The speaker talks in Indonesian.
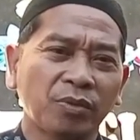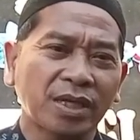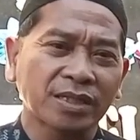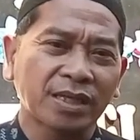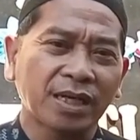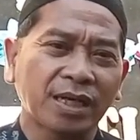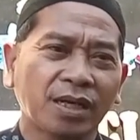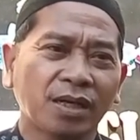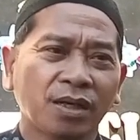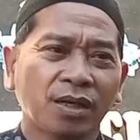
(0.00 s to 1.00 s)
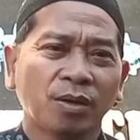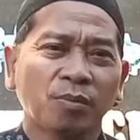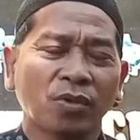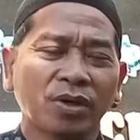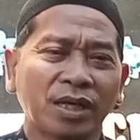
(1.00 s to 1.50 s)
Kebijaksana.
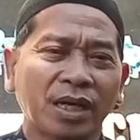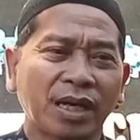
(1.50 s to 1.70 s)
Mohon